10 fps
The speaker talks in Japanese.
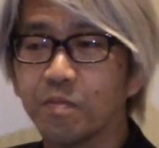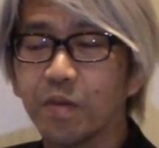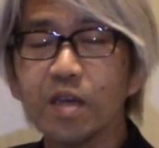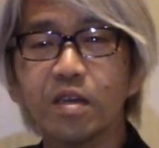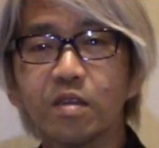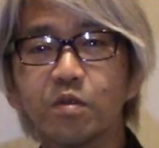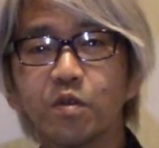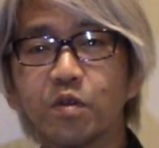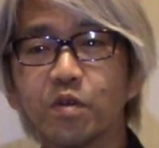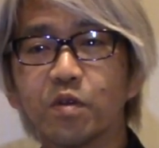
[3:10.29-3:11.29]
ぱいあ
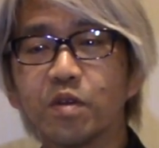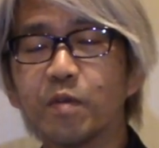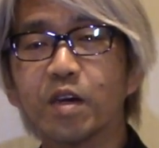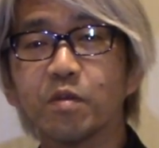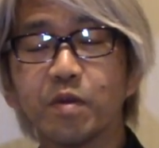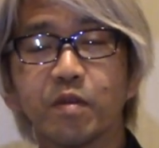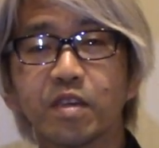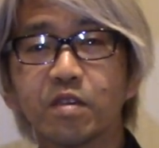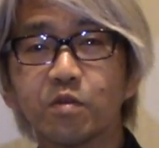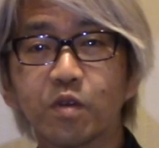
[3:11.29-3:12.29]
の今から思えば
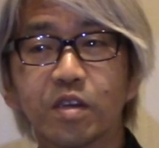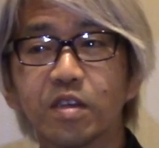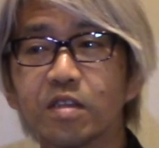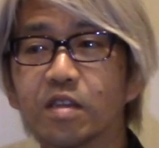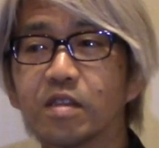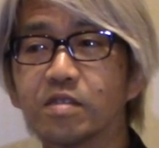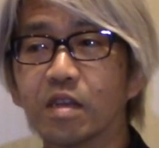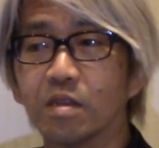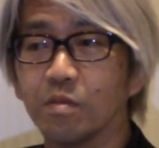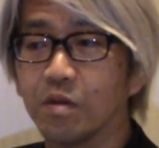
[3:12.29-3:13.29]
聞くことができたんです
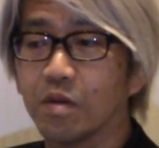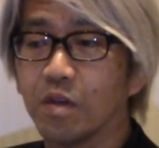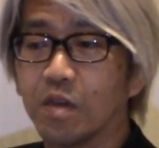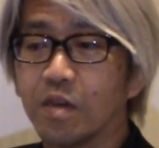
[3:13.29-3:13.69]
けれども